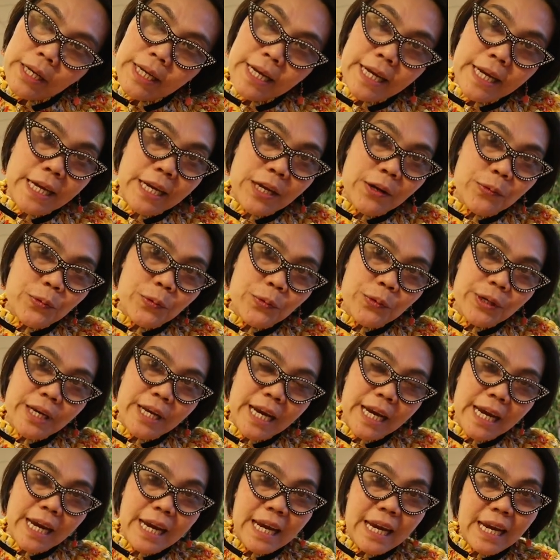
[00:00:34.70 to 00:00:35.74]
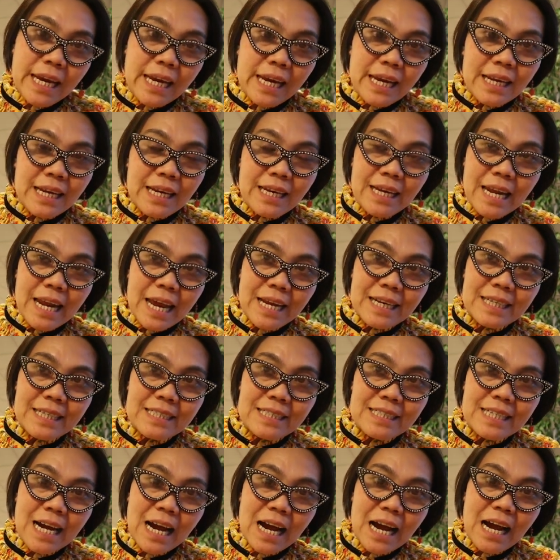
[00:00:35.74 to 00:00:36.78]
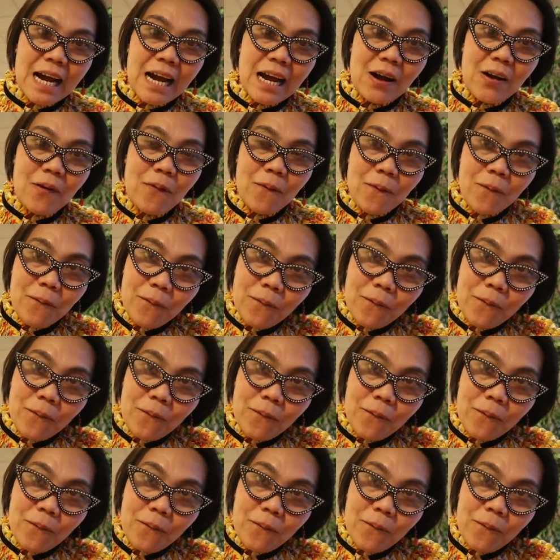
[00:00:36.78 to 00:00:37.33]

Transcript: นี่อยู่ที่เล็กทาโฮ